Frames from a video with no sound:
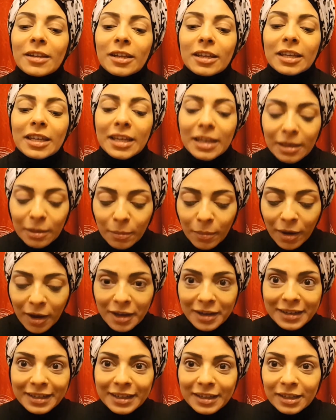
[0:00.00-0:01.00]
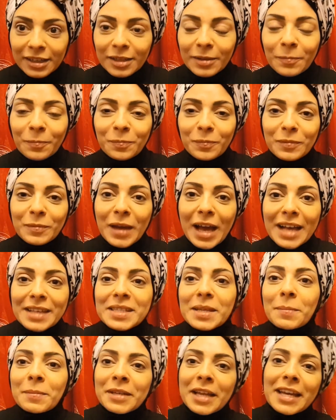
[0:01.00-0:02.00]
كل ماركه
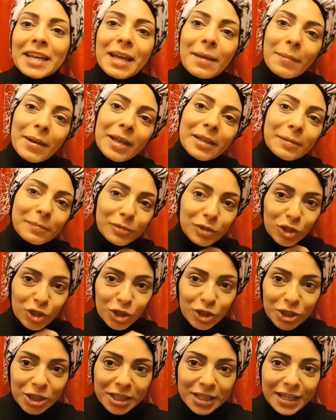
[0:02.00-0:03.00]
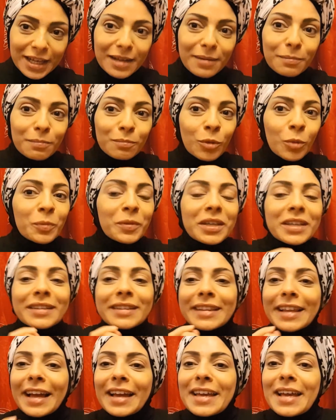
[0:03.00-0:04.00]
حسب من اي بلد بتشتريها ممكن
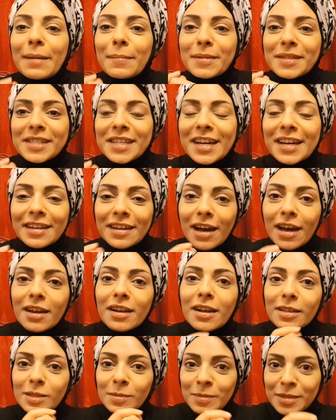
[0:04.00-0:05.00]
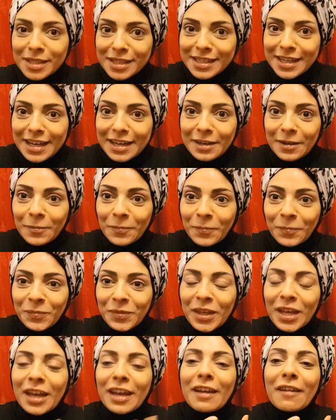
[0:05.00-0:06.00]
تلاقيها بسعر ارخص من سعرها
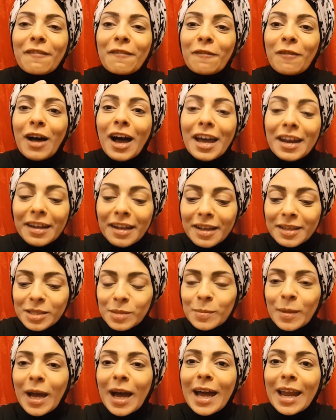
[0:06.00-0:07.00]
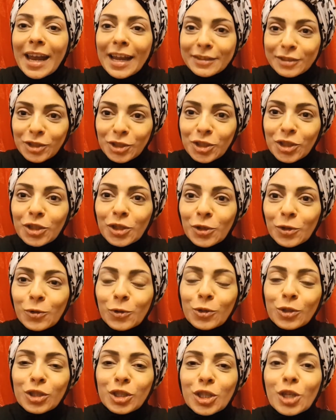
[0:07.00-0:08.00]
ارخص محل تشتري
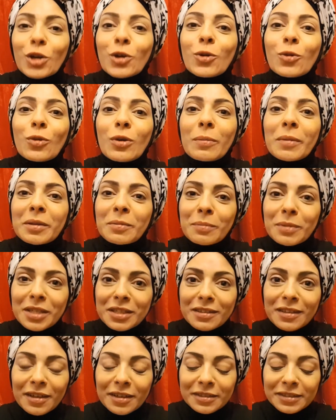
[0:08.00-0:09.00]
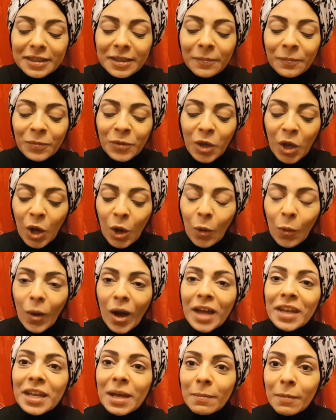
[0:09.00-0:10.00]
الجوتشي هو من بريطانيا
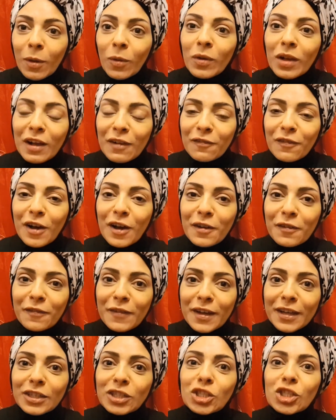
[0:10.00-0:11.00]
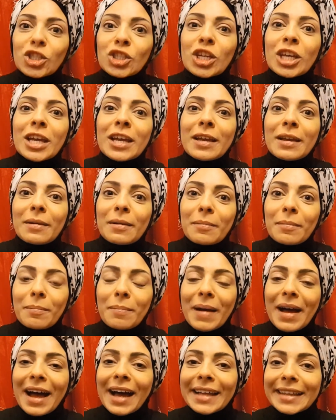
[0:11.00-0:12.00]
وانا موقع فارفتش
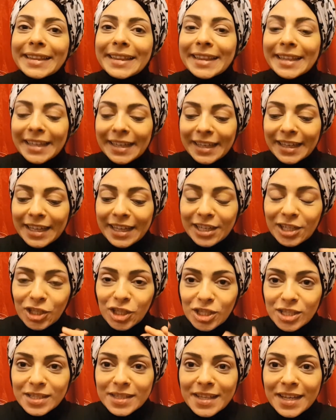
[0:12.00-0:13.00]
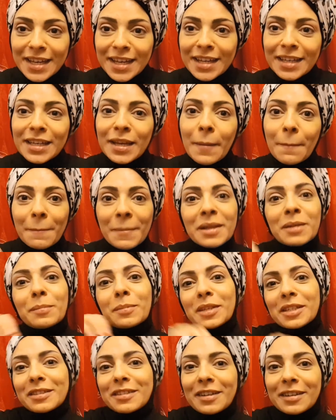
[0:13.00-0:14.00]
بعت لي الجزدان من
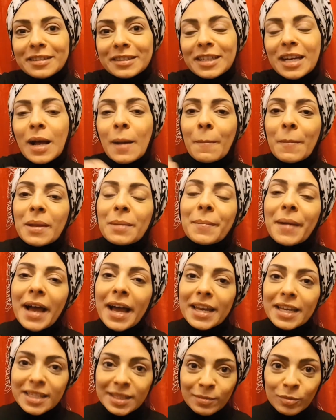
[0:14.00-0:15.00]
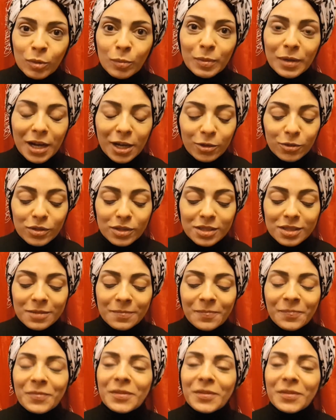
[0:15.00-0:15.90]
بريطانيا من محل اسمه براونز